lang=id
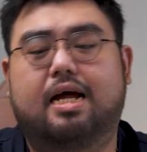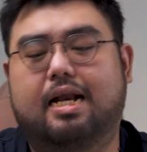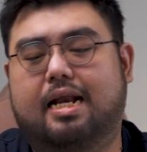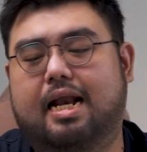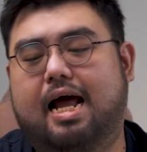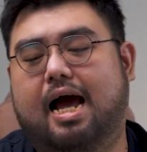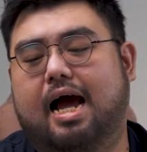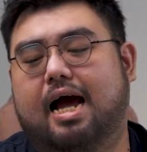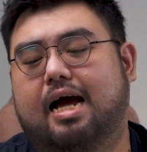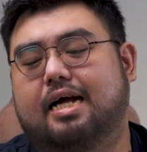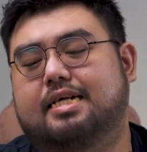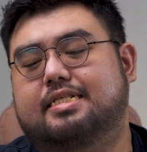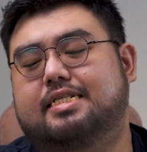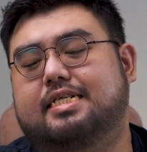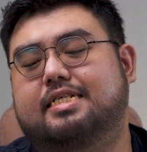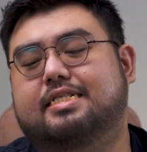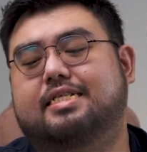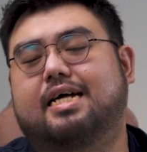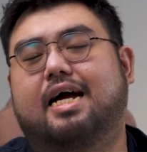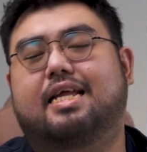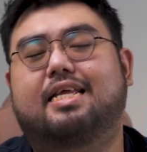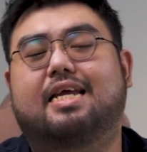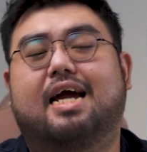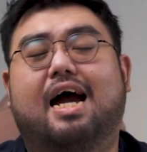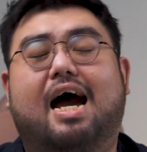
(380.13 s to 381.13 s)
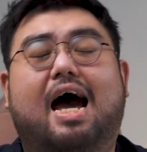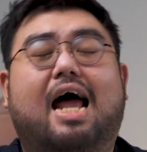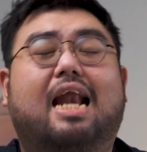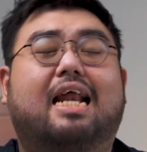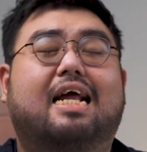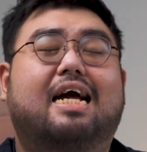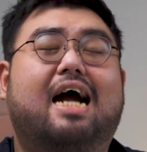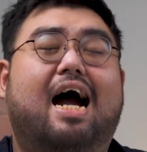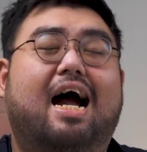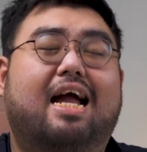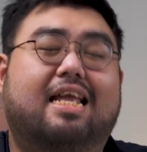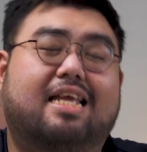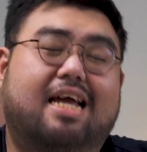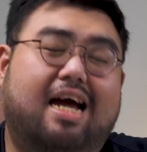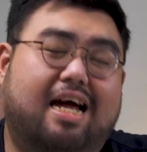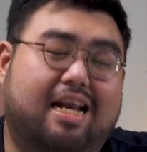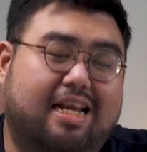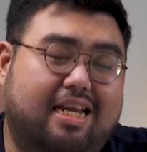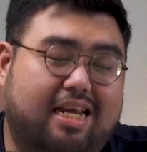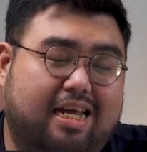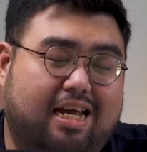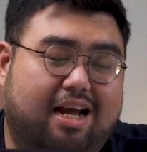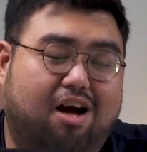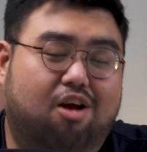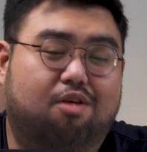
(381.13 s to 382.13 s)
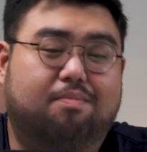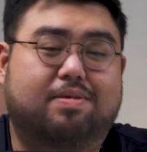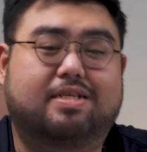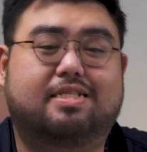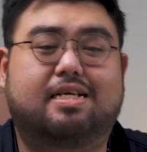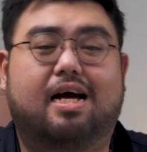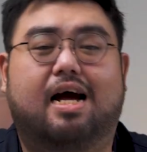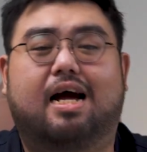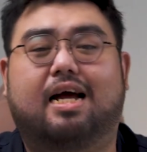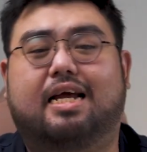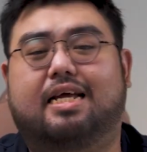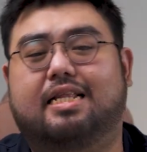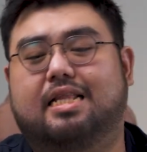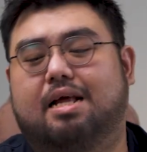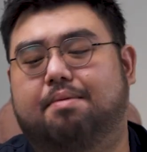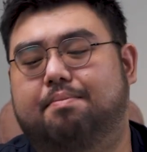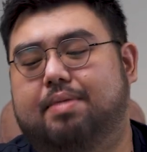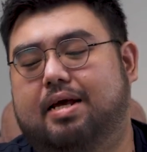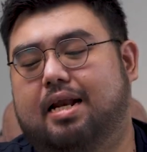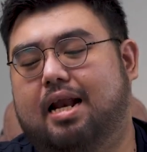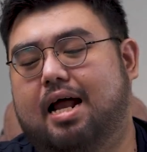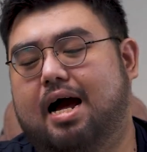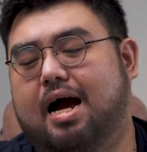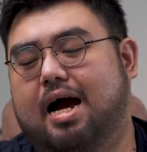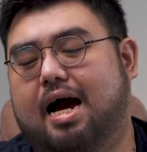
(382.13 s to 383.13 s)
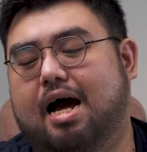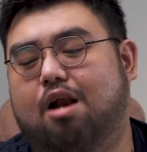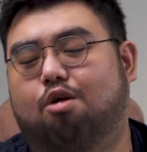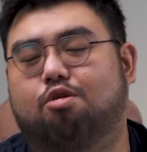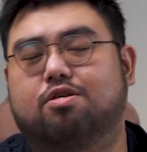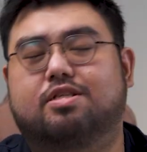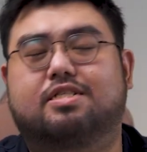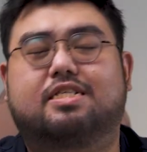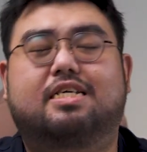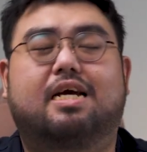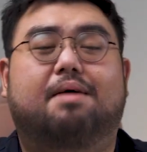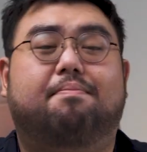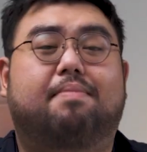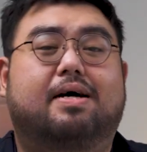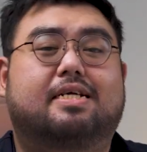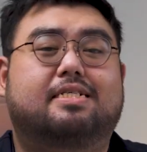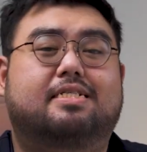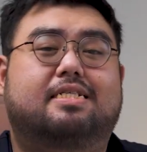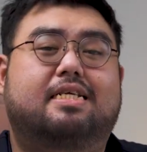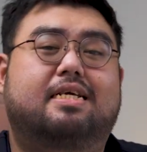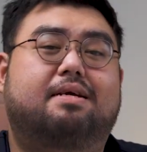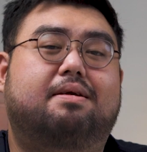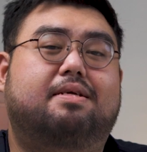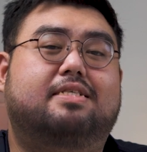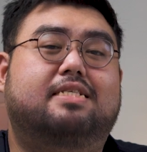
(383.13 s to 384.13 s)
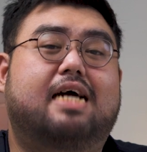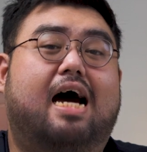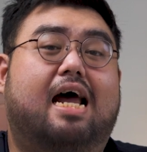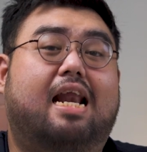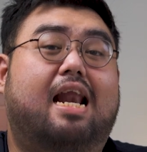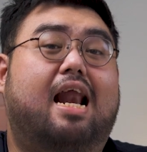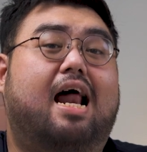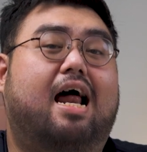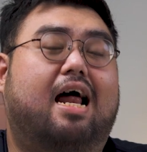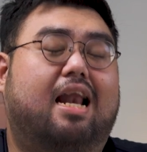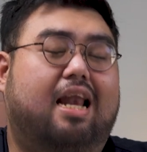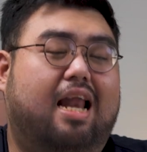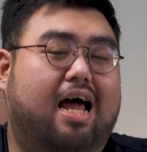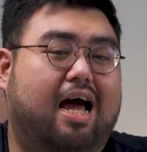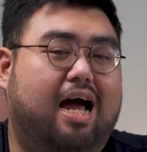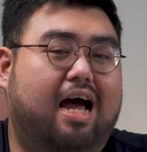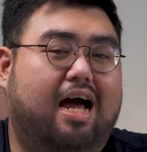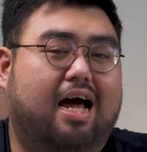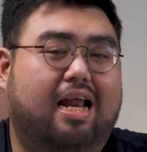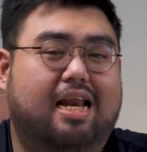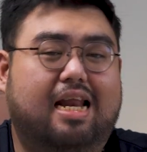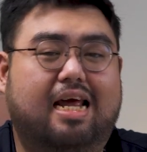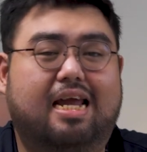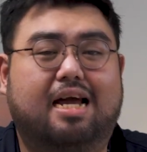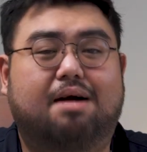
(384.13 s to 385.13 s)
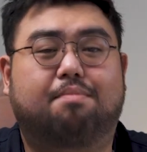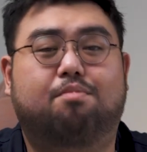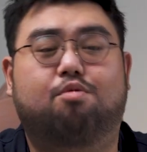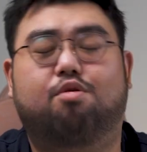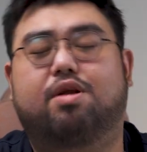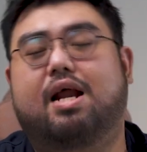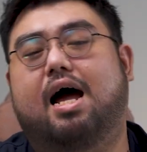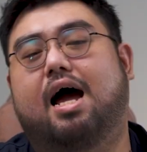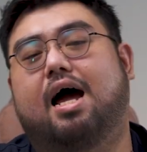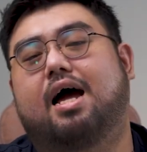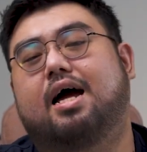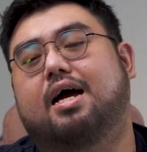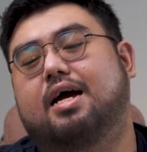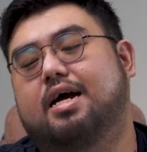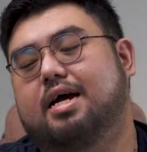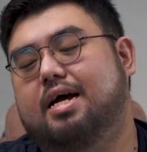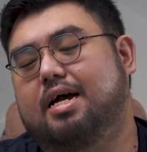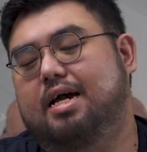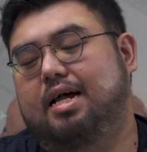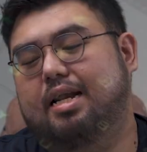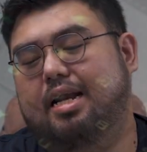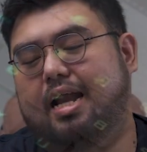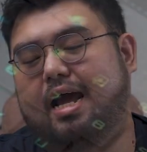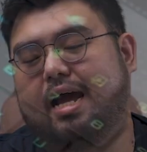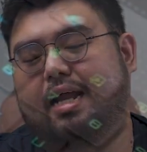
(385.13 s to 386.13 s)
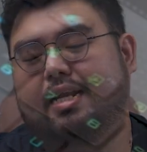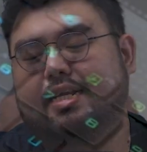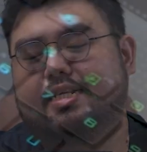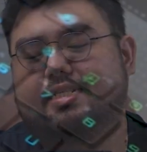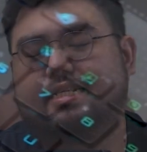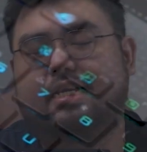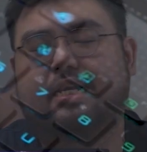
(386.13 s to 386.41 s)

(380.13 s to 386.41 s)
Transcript: Nah, sisanya harganya nih, kalau misalkan kita bilang ROG ya pasti jarang lah ada yang murah. Nah, di